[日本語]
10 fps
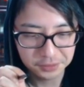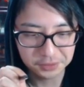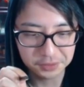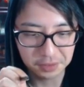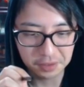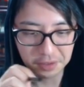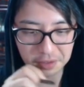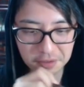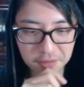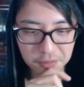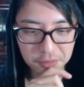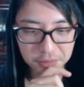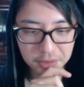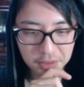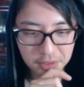さあ、こ
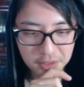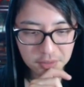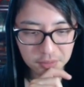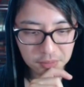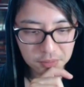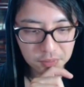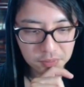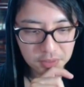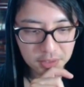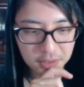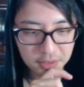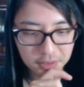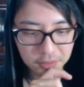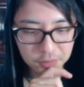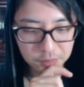こでね、ここがなか
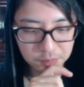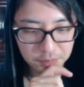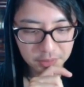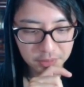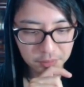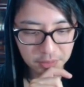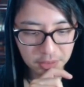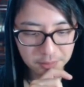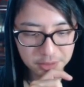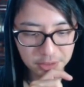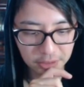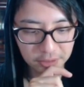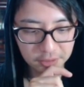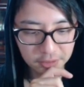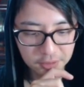なかの運命の分かれ道。
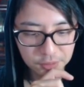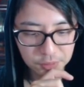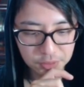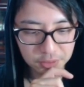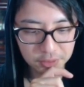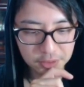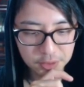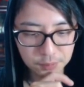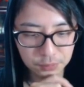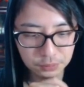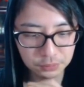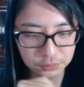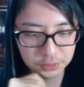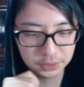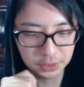そして
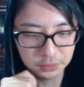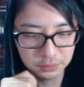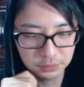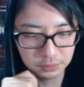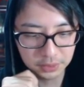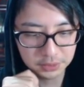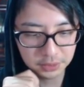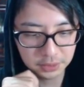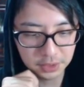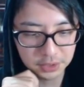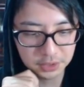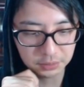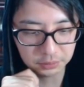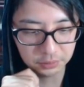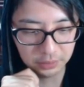デスボールを使うのを忘れてらっ
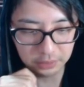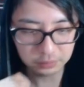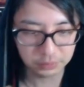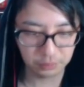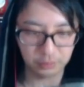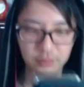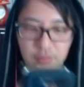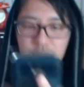しゃるな、おそ